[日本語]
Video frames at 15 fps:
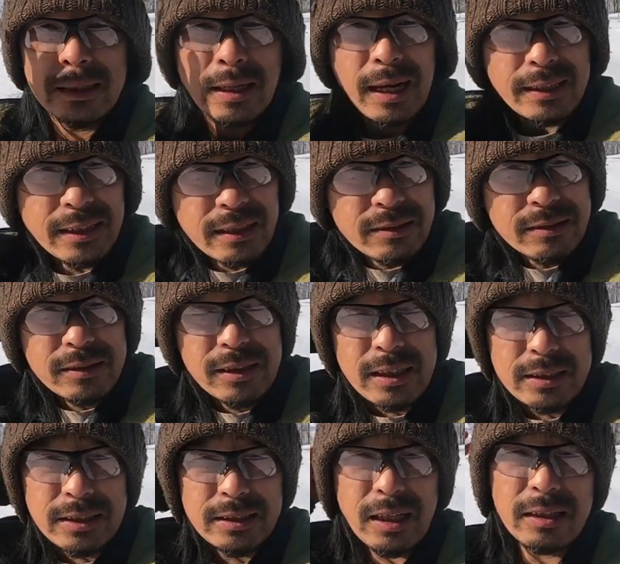開拓暮
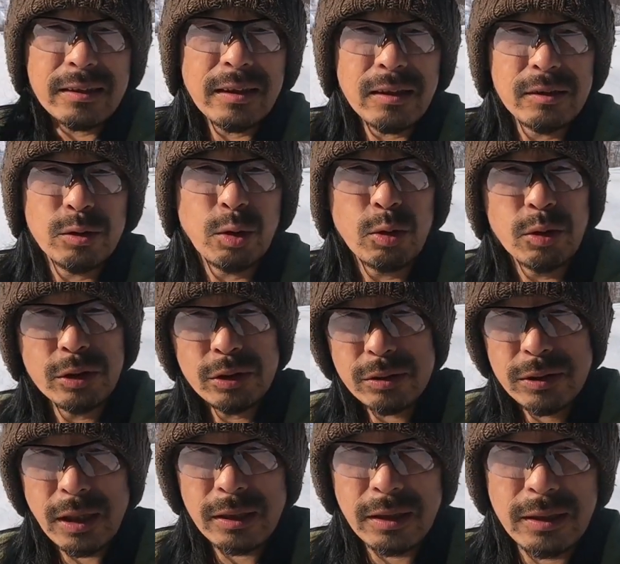らしサンタのところ伊
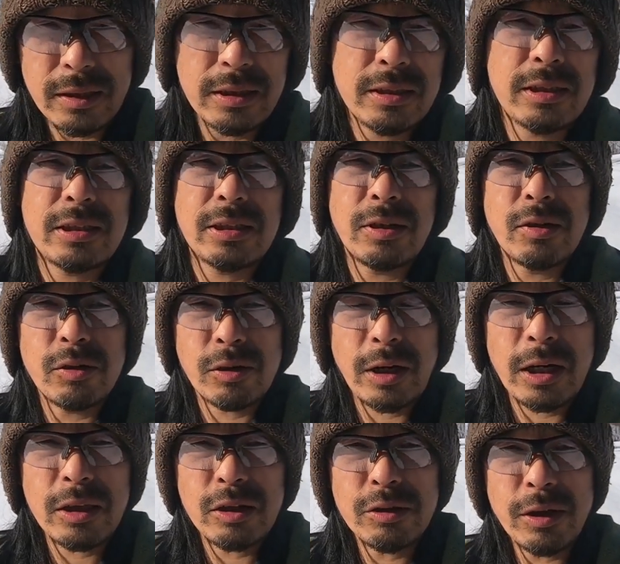藤サンタです北
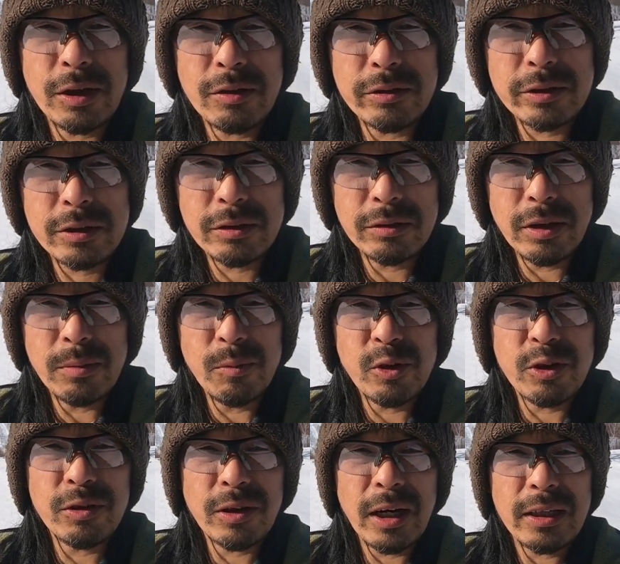海道は洋一町で
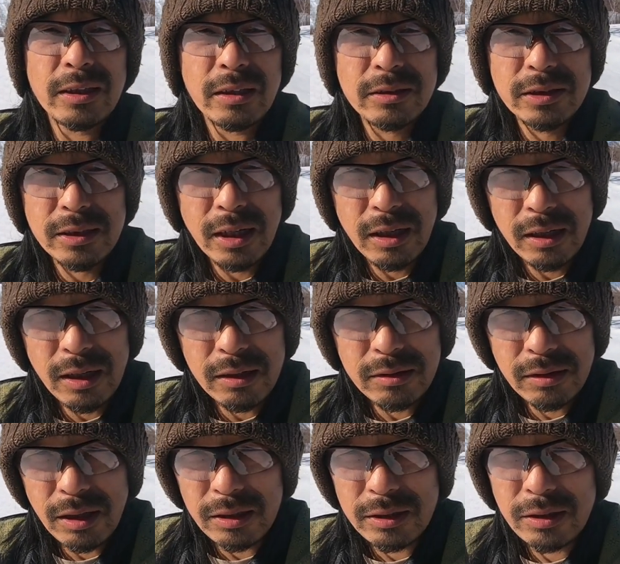森を開拓しながら
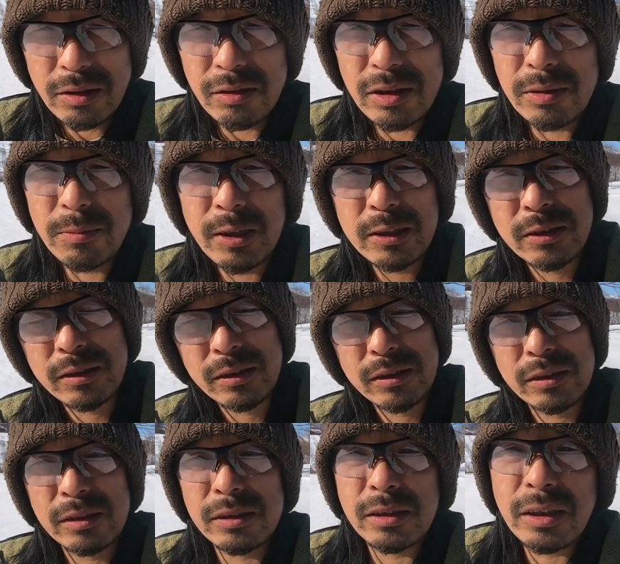暮らしておりま
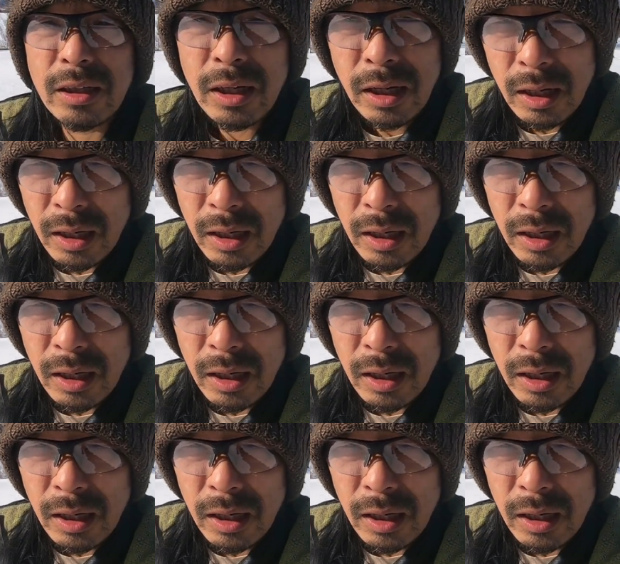すサンタ